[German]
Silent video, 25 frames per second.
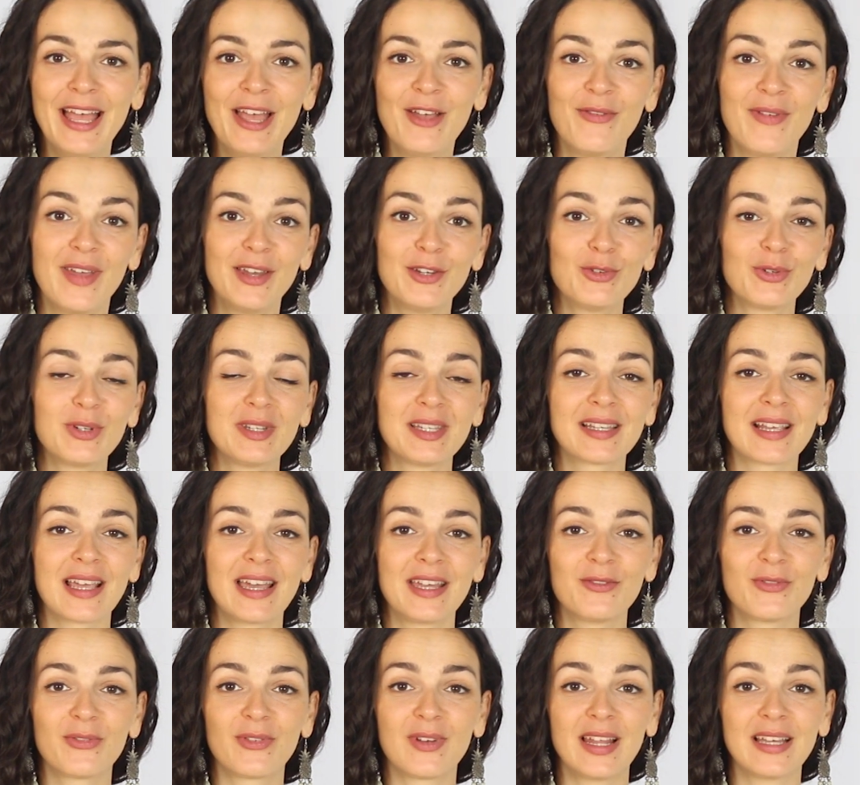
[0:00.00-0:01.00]
Wenn du dich
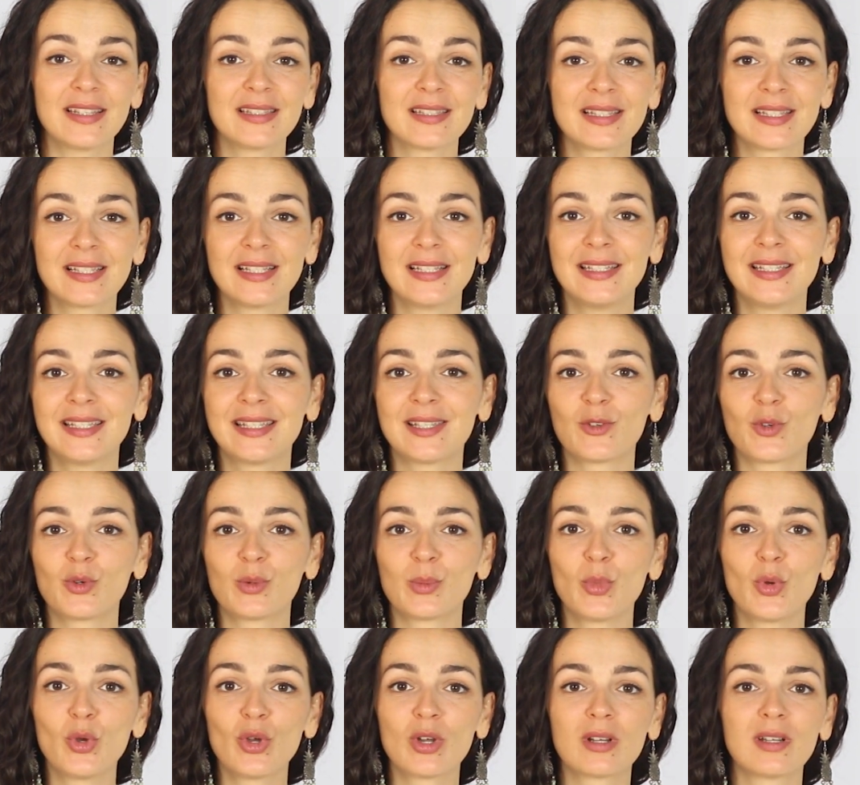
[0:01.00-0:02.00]
rein pflanzlich und
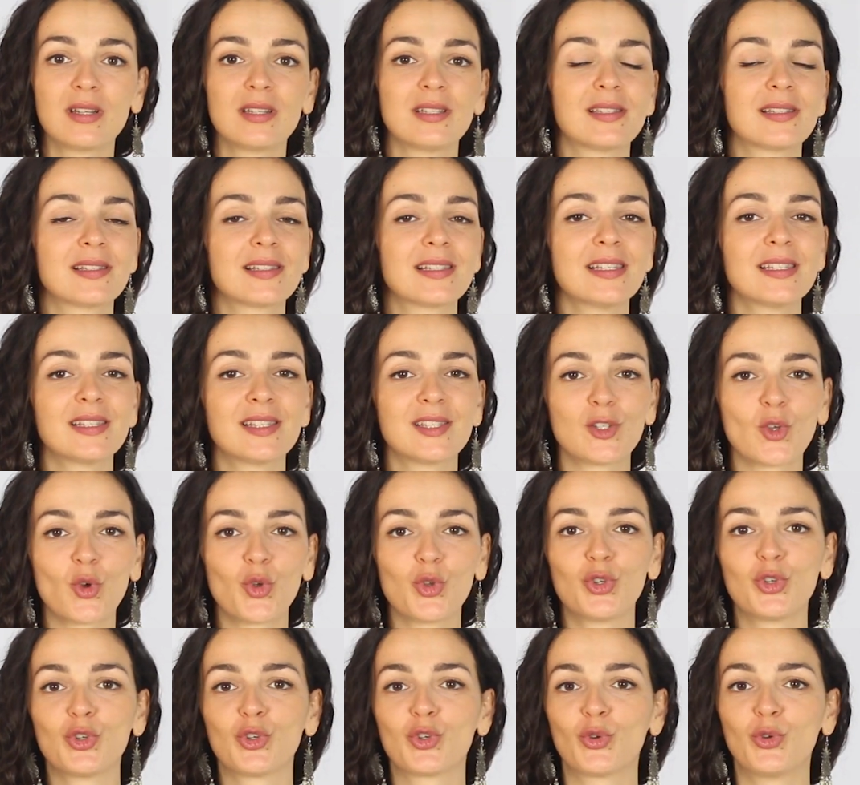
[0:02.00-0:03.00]
möglichst
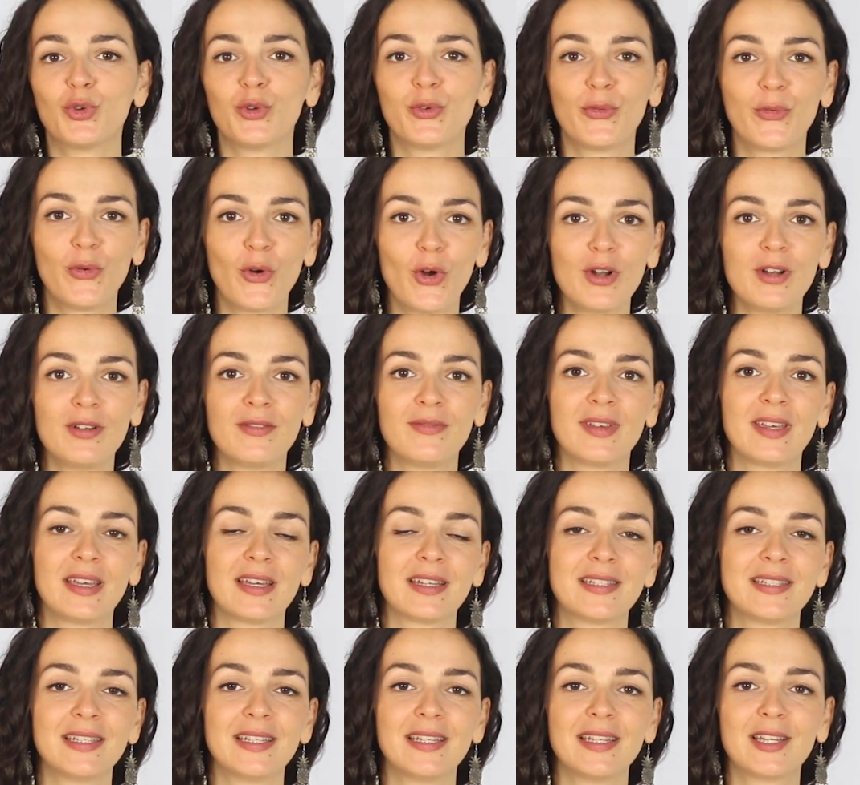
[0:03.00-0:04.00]
gesund und
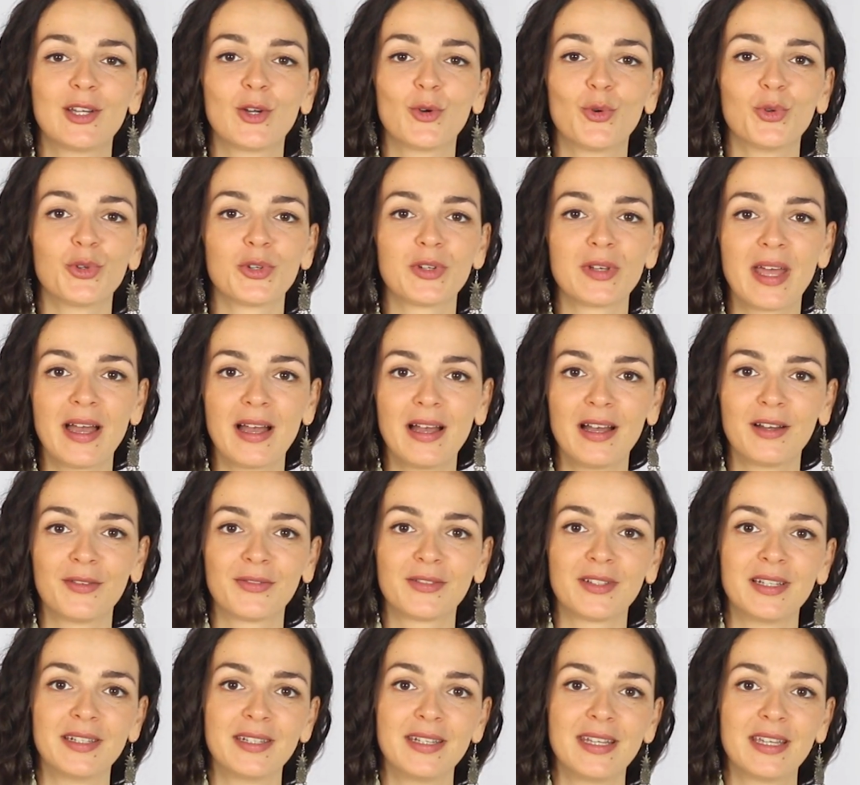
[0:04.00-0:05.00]
vollwertig und
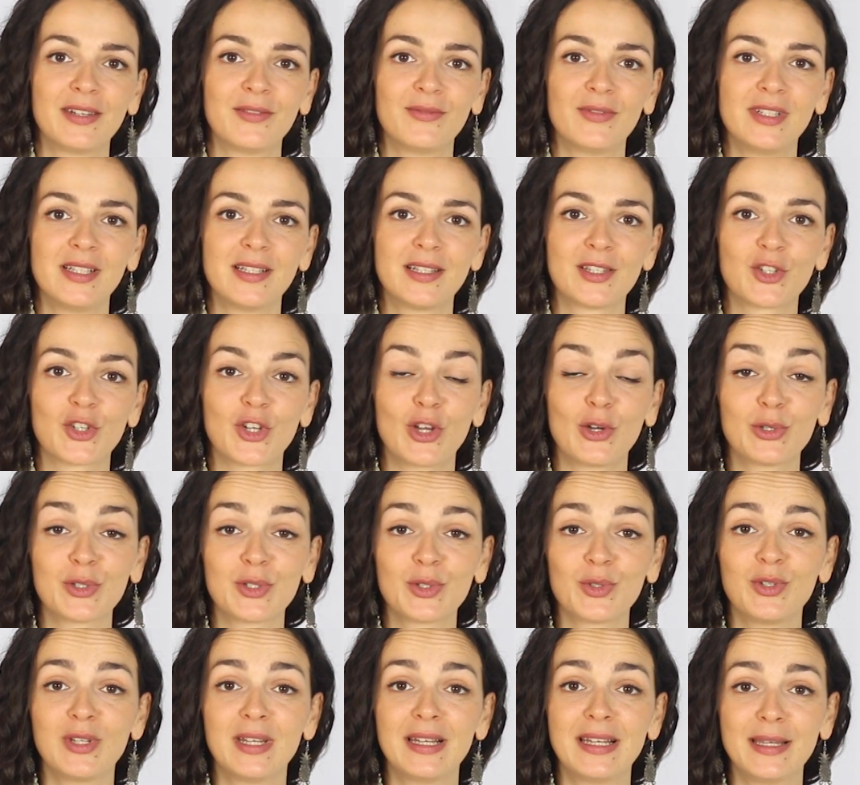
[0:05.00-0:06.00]
nahrhaft ernähren willst, schaust
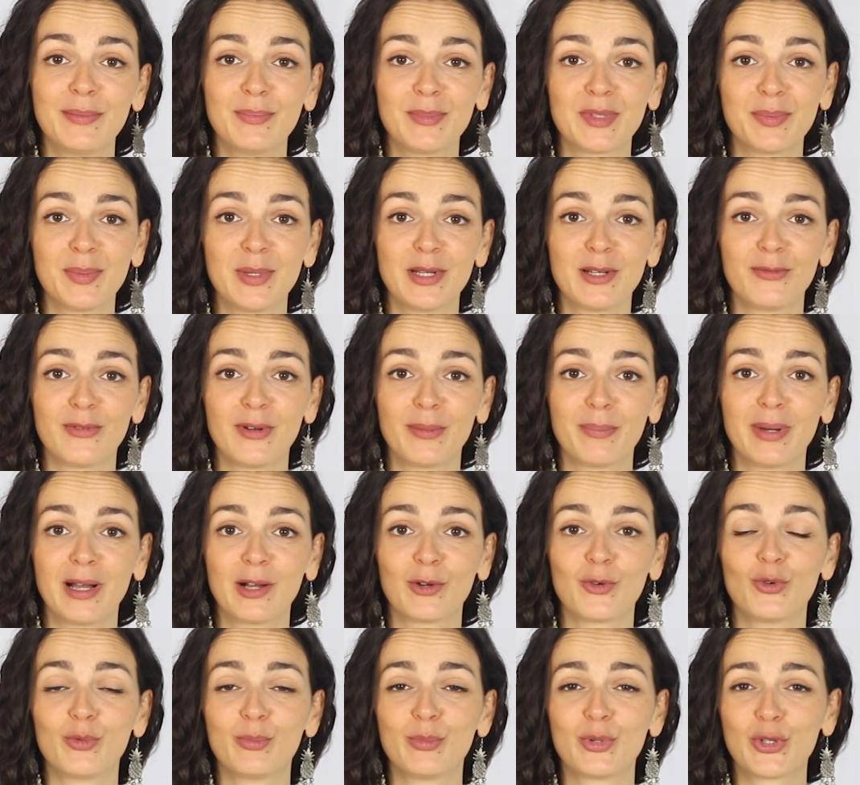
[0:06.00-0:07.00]
du dir
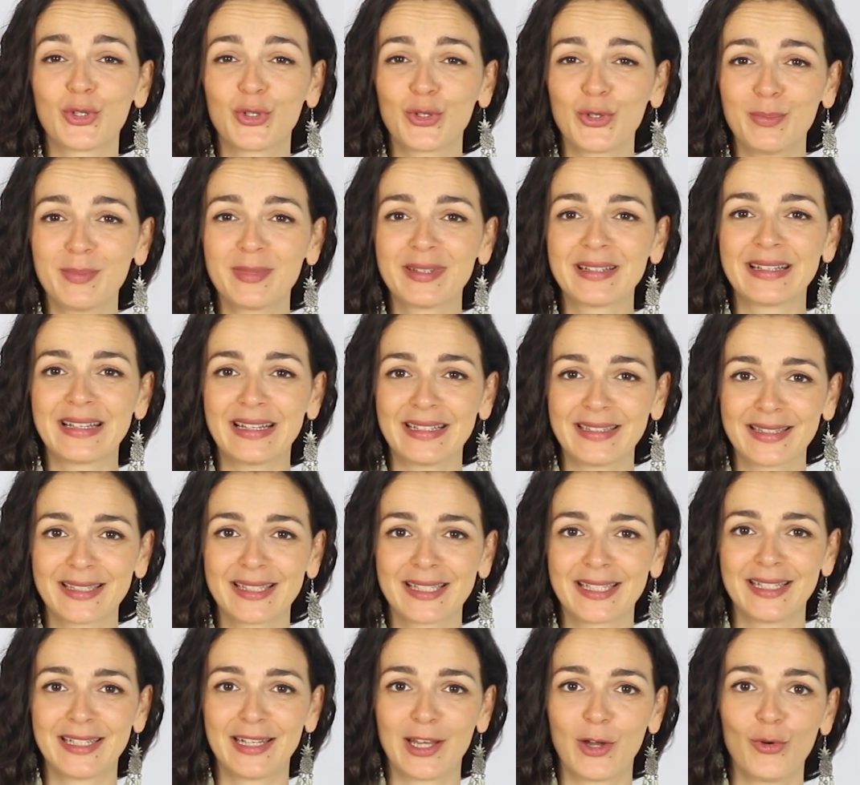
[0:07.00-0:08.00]
Lebensmittelverpackungen bestimmt ganz
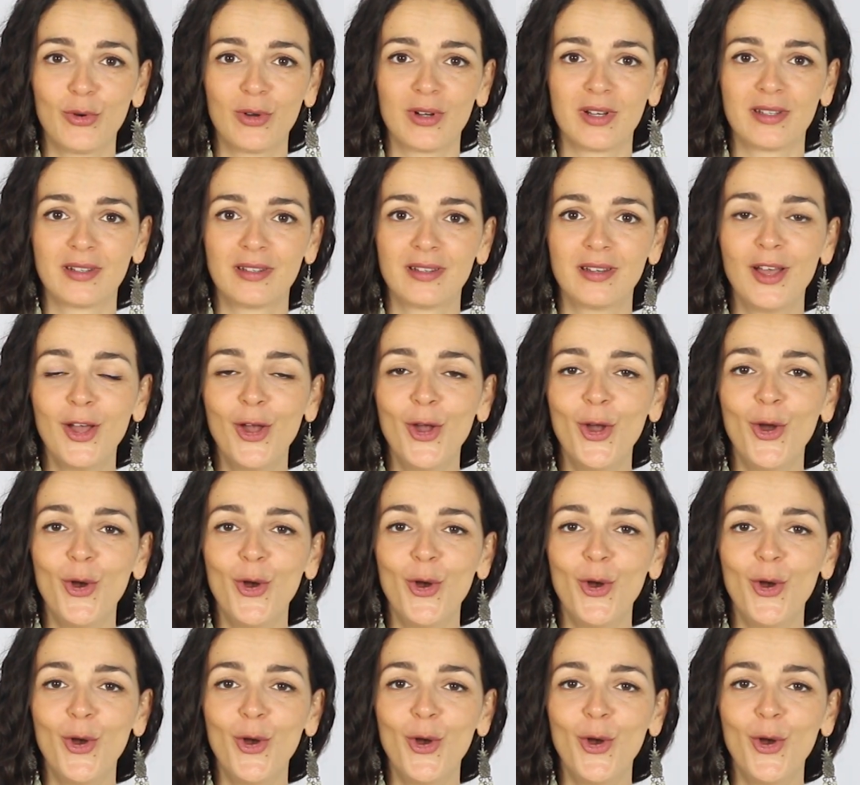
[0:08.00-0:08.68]
genau an